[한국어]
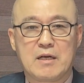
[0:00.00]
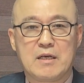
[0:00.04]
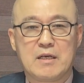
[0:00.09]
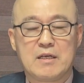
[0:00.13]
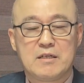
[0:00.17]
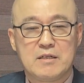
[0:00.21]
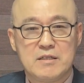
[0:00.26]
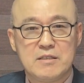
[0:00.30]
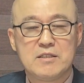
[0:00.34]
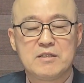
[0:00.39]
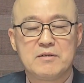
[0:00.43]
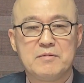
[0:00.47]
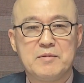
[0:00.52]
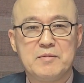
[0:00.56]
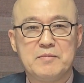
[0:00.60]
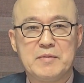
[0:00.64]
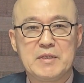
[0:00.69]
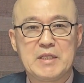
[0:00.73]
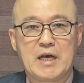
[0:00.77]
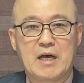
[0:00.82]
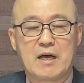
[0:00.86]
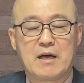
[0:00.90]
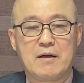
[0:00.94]
이런
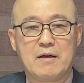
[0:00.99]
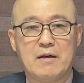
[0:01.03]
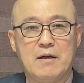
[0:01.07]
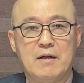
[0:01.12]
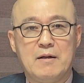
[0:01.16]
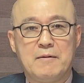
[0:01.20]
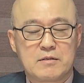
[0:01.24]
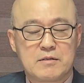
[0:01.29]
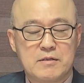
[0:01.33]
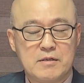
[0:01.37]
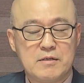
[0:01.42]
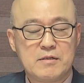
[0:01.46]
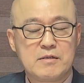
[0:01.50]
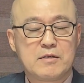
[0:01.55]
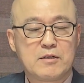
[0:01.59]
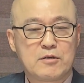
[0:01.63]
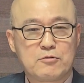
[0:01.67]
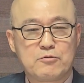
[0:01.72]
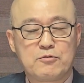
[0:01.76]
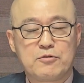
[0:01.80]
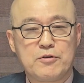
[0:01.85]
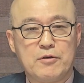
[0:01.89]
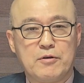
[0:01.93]
점입니다. 그건
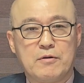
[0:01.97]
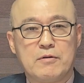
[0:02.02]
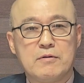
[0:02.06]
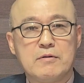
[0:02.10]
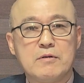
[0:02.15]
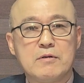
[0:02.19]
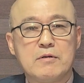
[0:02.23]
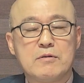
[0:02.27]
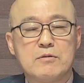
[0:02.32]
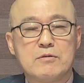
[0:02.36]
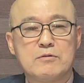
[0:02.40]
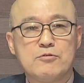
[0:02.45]
그렇고요.